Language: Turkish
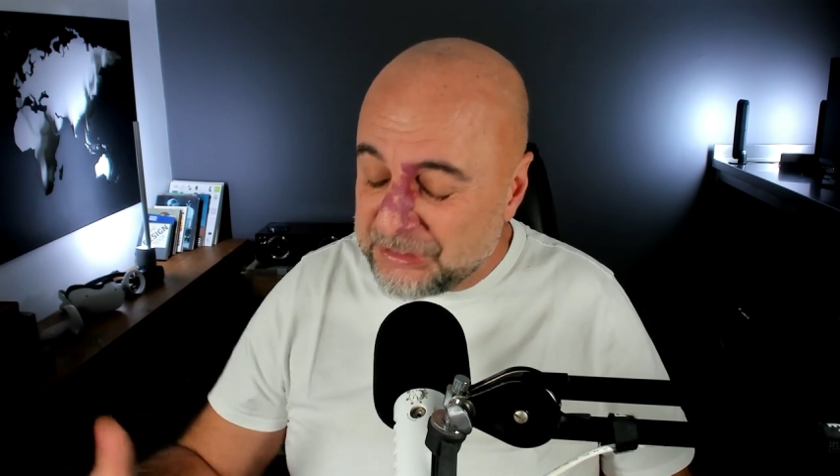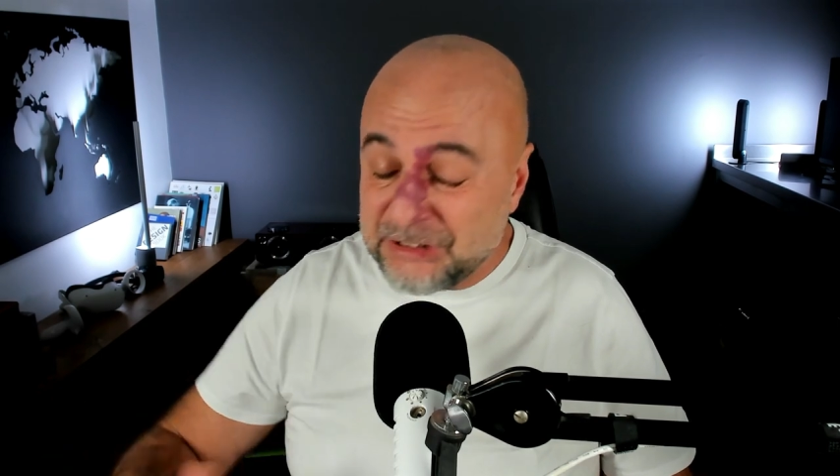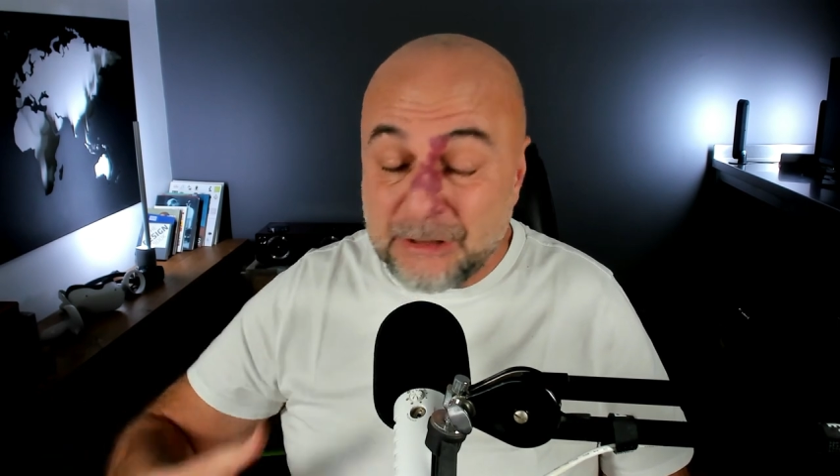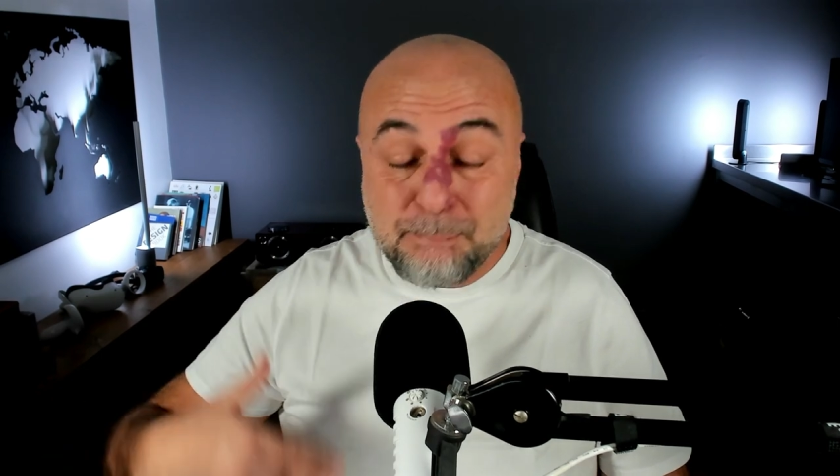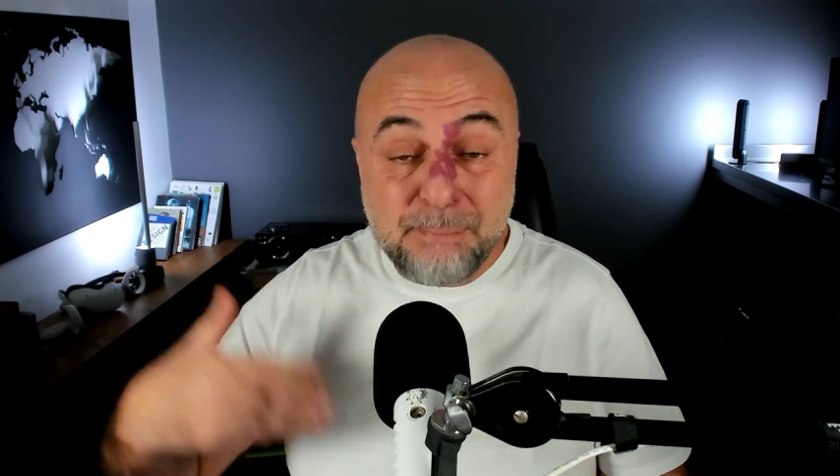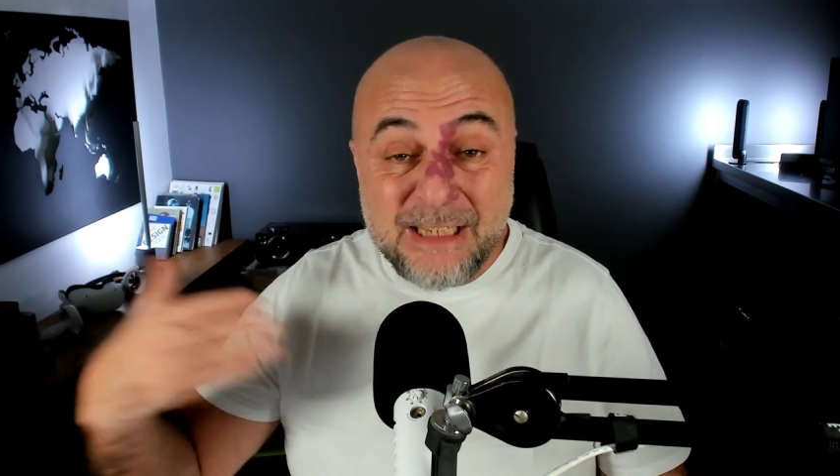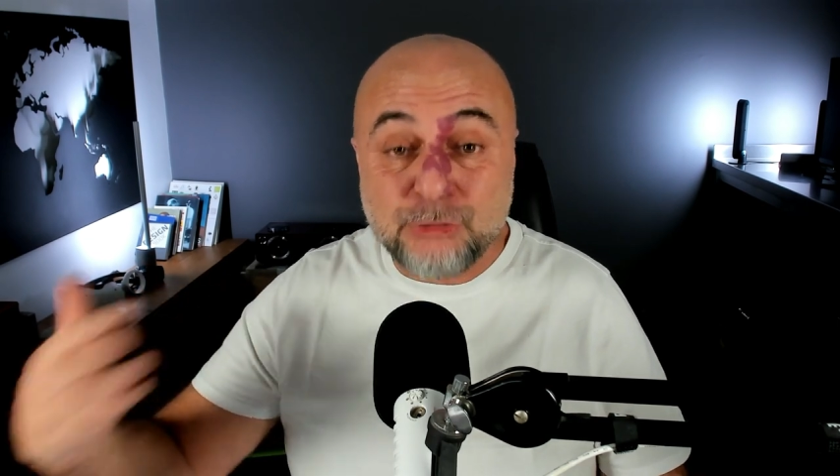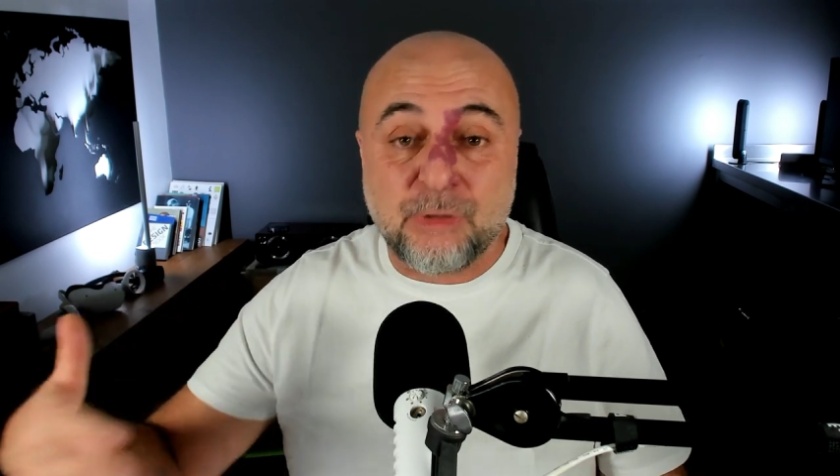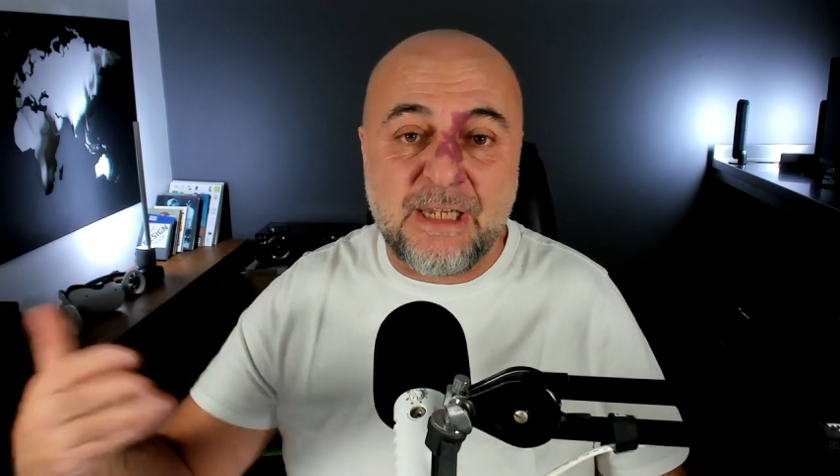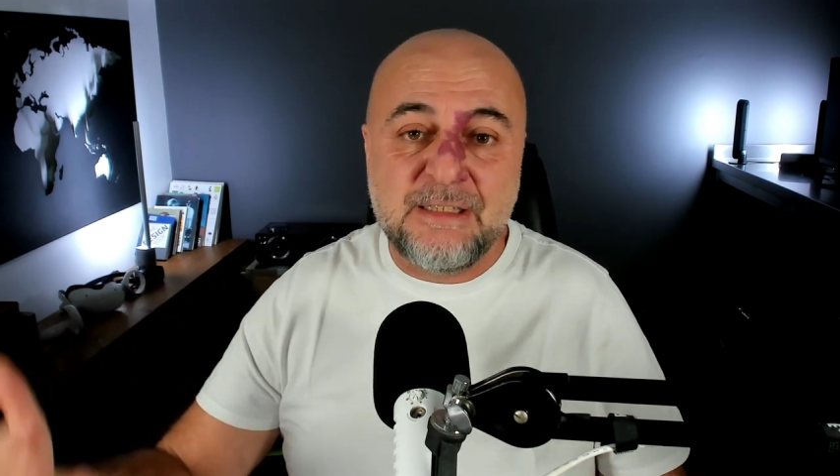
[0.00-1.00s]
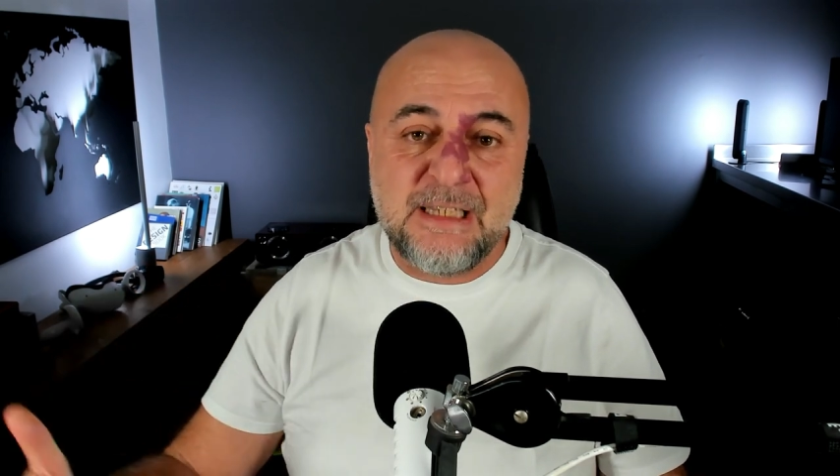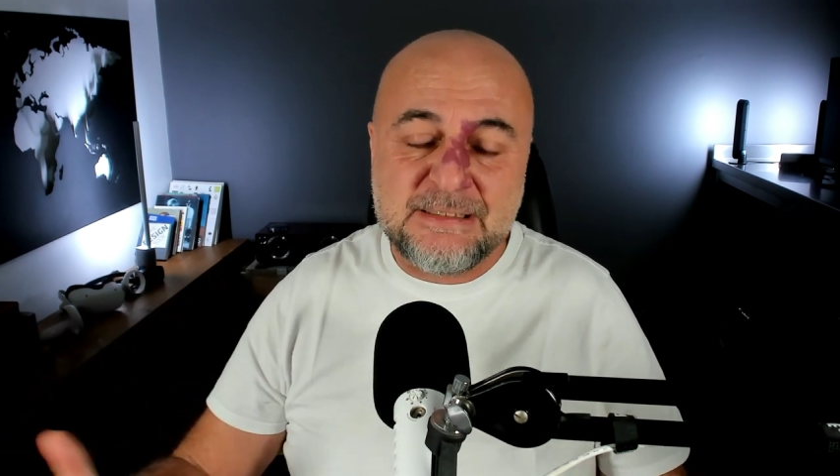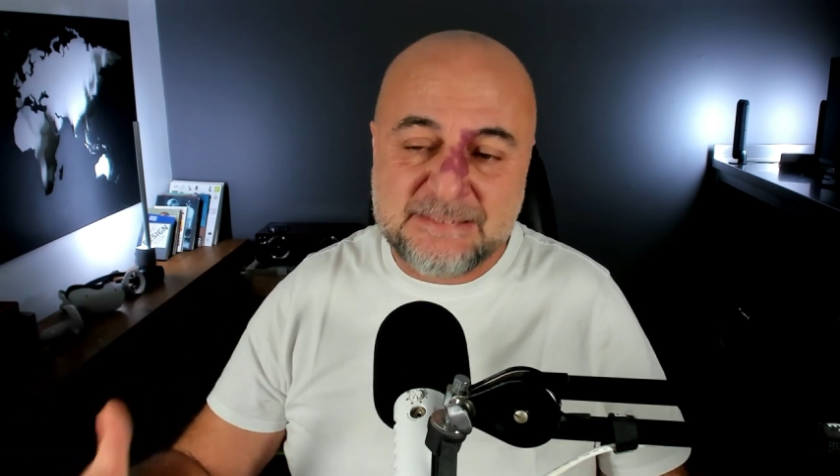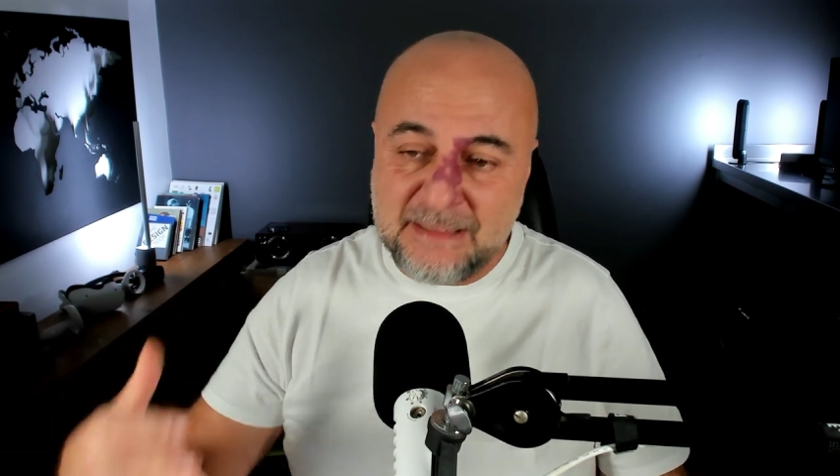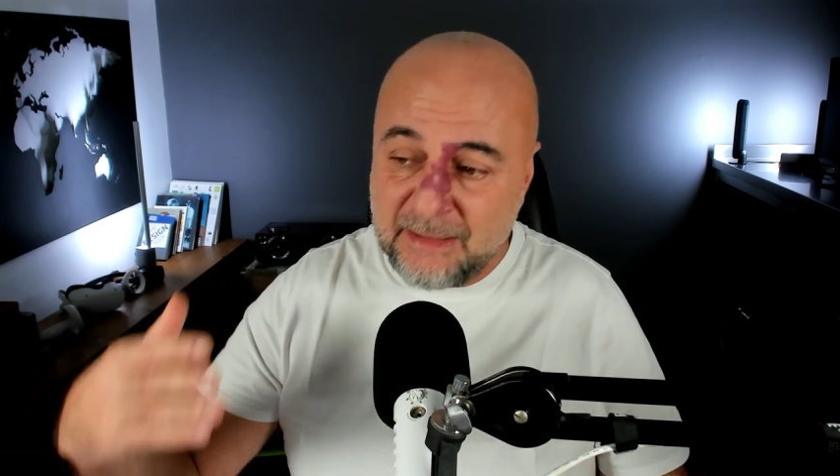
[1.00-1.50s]
dışındaki pek çok
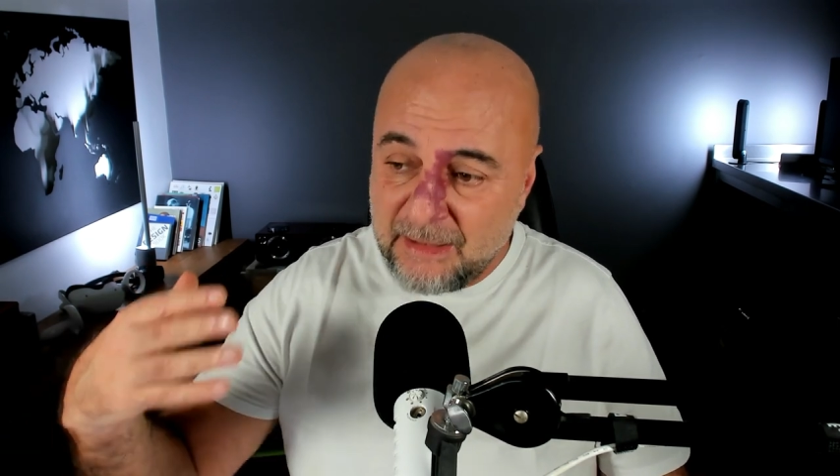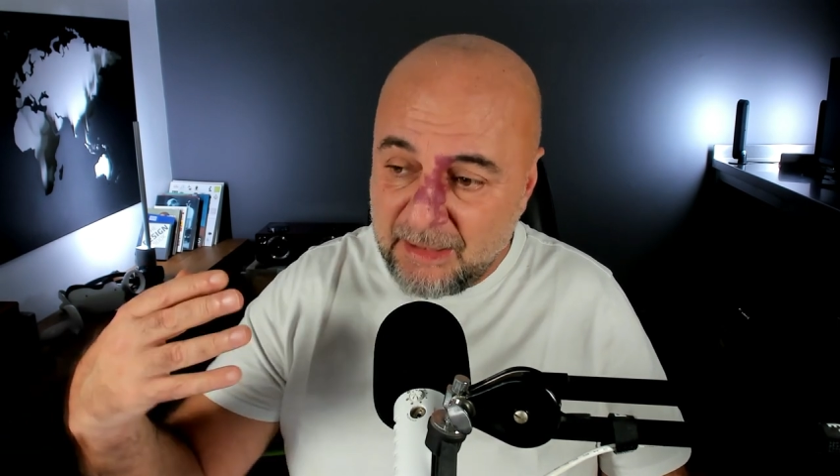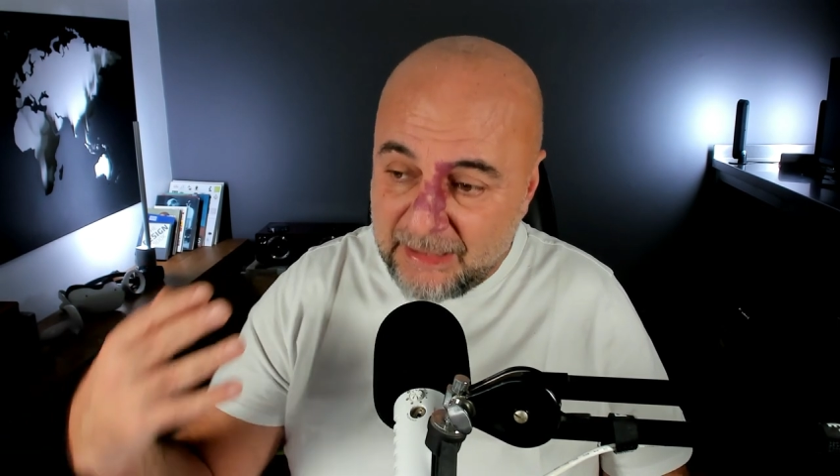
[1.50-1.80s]
endekste